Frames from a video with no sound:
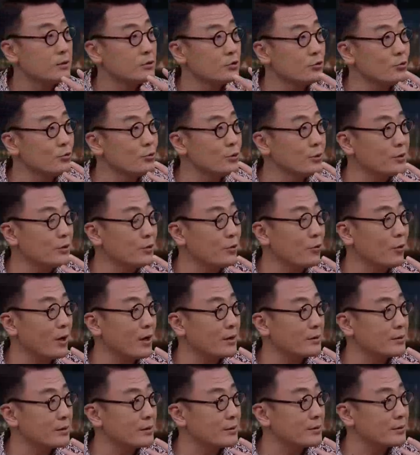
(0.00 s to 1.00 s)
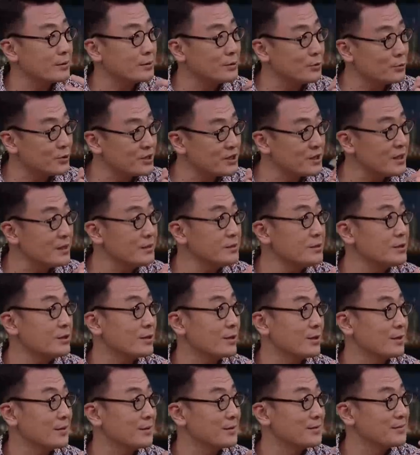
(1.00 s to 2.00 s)
中国人画的有仙
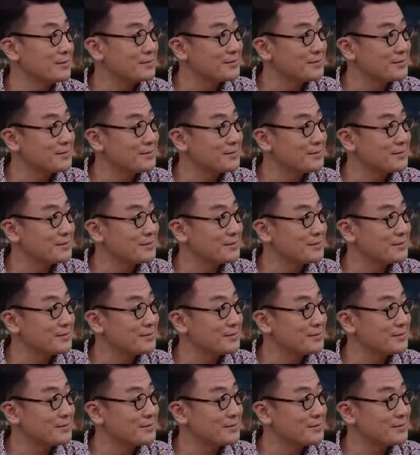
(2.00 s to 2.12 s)
气儿。